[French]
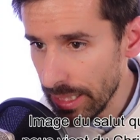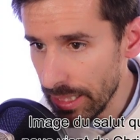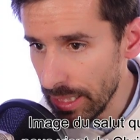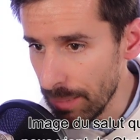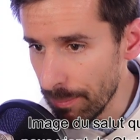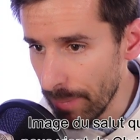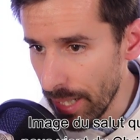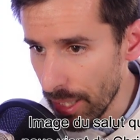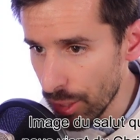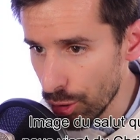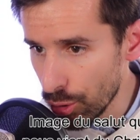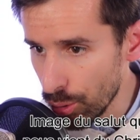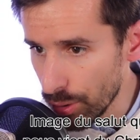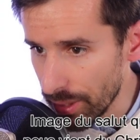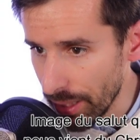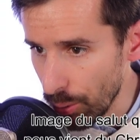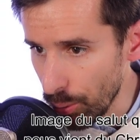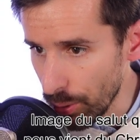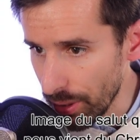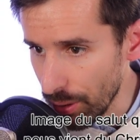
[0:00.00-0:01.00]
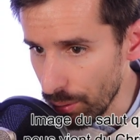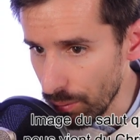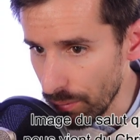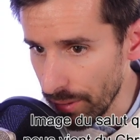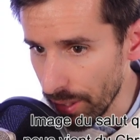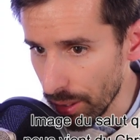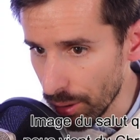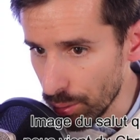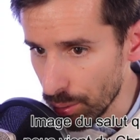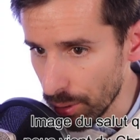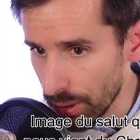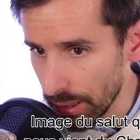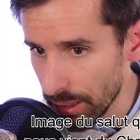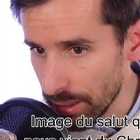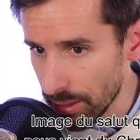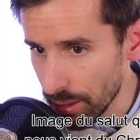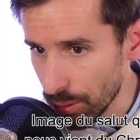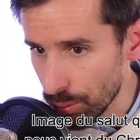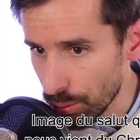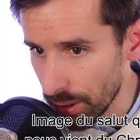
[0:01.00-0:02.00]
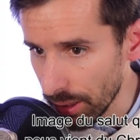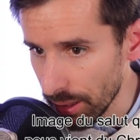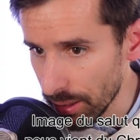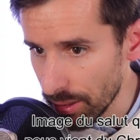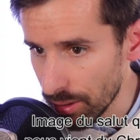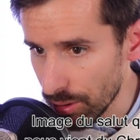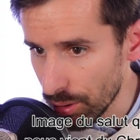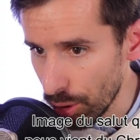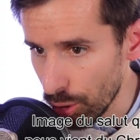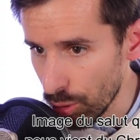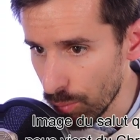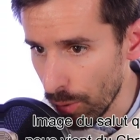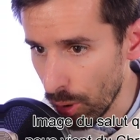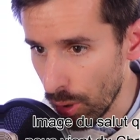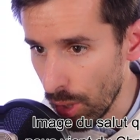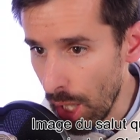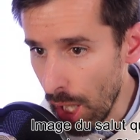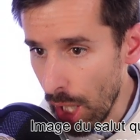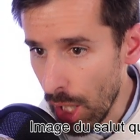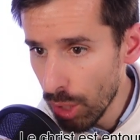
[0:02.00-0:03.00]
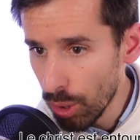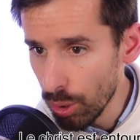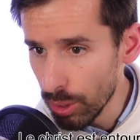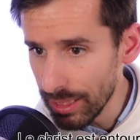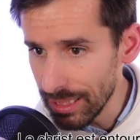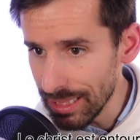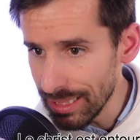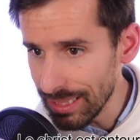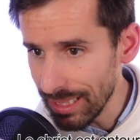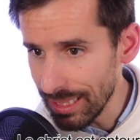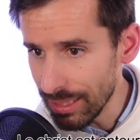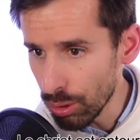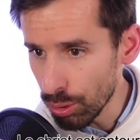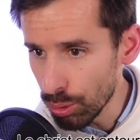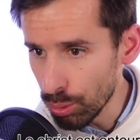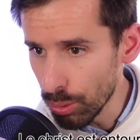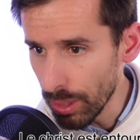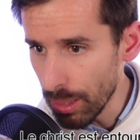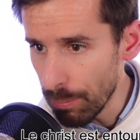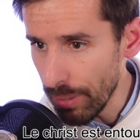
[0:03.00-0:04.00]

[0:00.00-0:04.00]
image du salut qui nous vient du Christ et du Christ seulement. Le Christ est entouré